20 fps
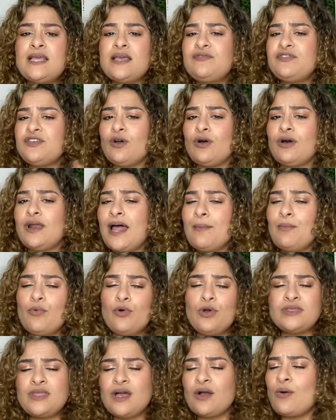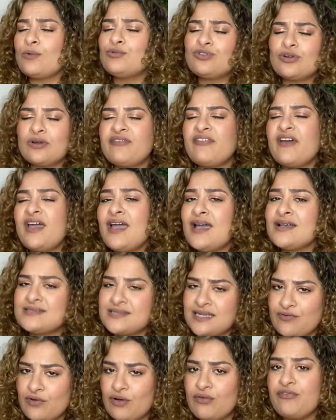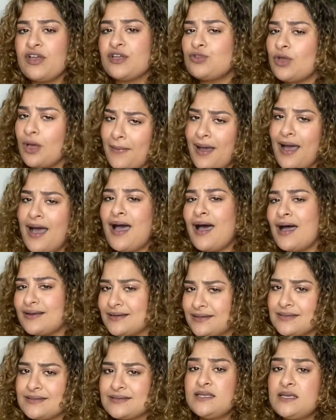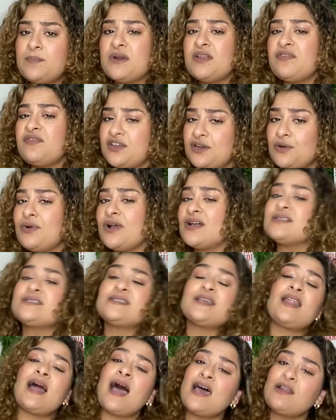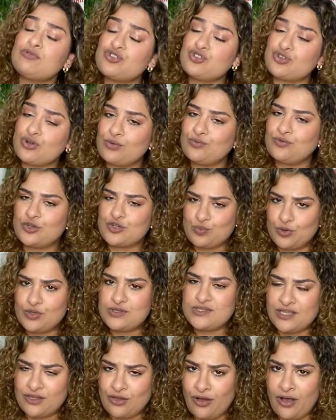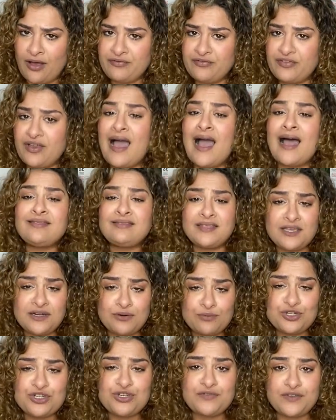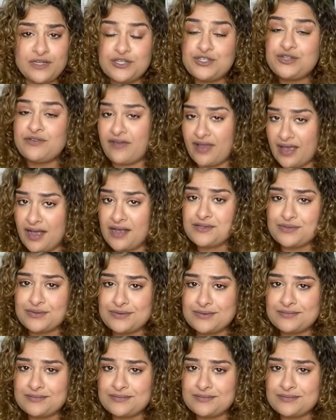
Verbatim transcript: Teve que rolar muita controvérsia envolvendo a marca, que preferiu cancelar o show em 2019 a ter um desfile diverso.